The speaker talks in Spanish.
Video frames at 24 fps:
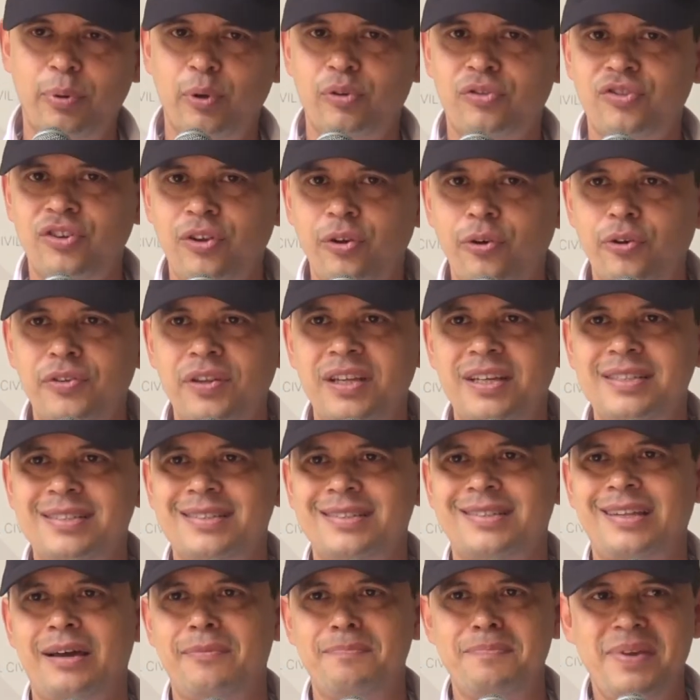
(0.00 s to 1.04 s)

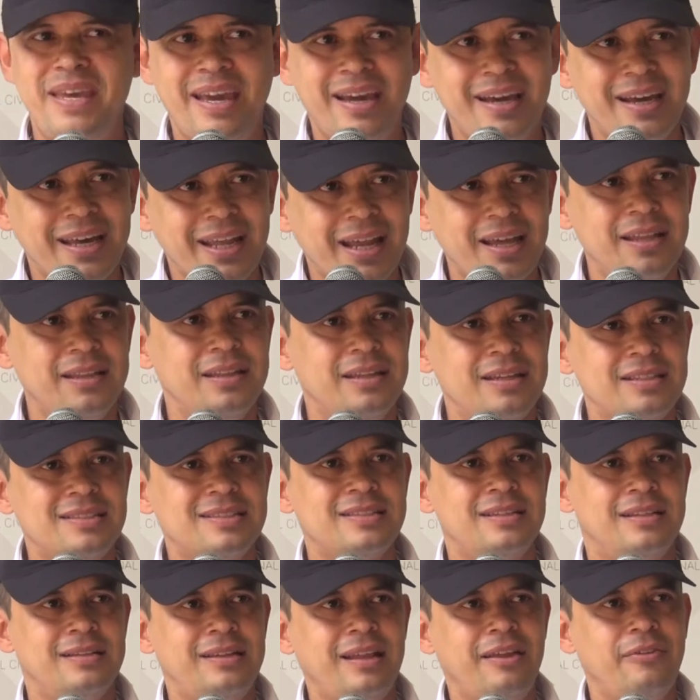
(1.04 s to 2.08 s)
porciones también
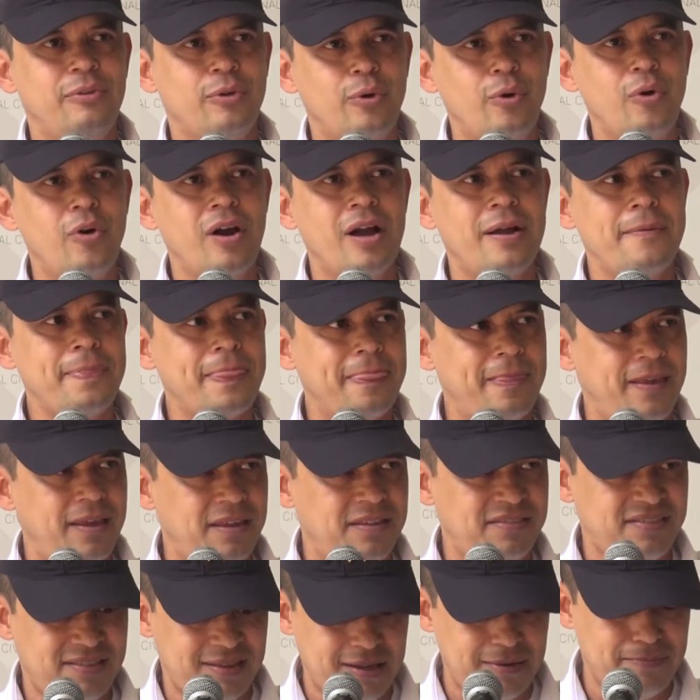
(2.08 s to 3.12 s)
grandes de droga,
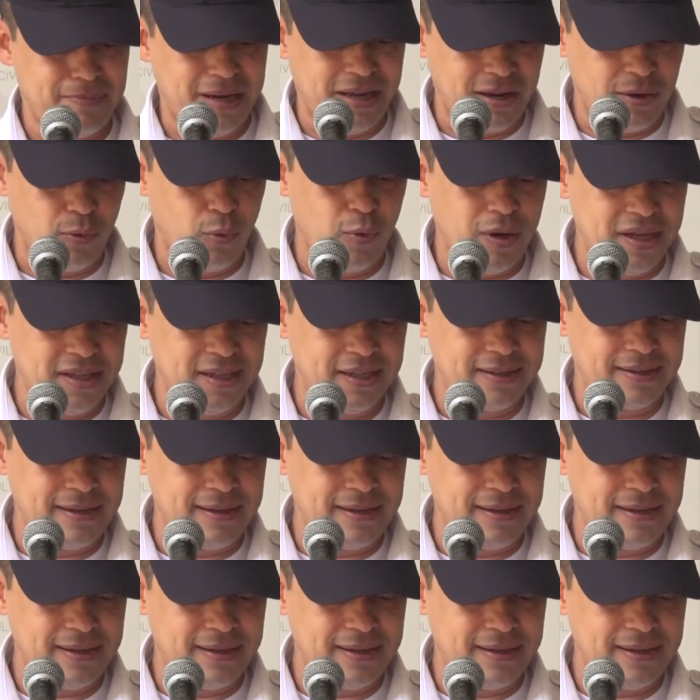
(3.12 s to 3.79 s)
este, marihuana